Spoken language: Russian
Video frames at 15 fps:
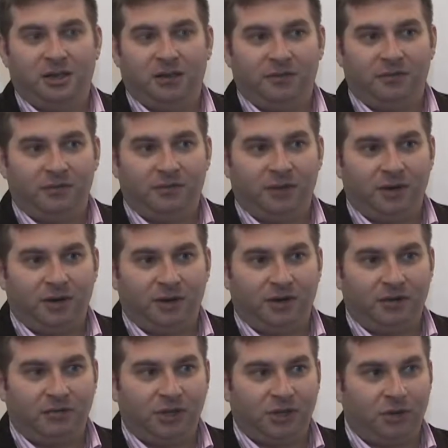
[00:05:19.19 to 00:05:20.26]

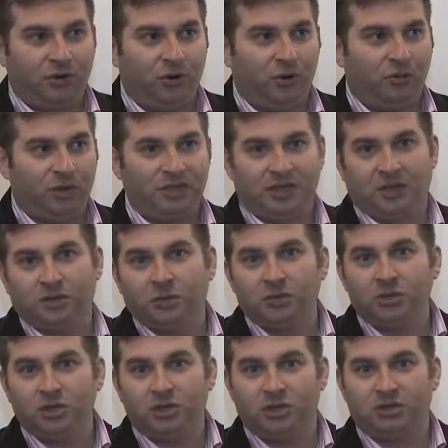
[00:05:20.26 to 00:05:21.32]
в вот такое вот
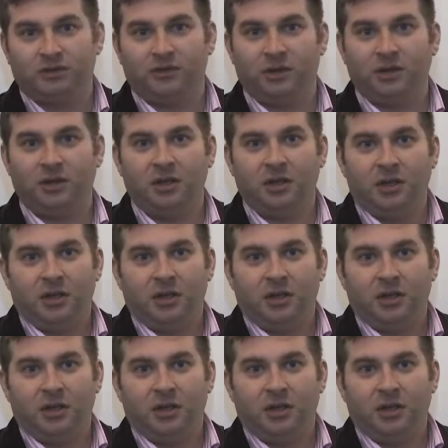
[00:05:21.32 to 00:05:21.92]
сотрудничество.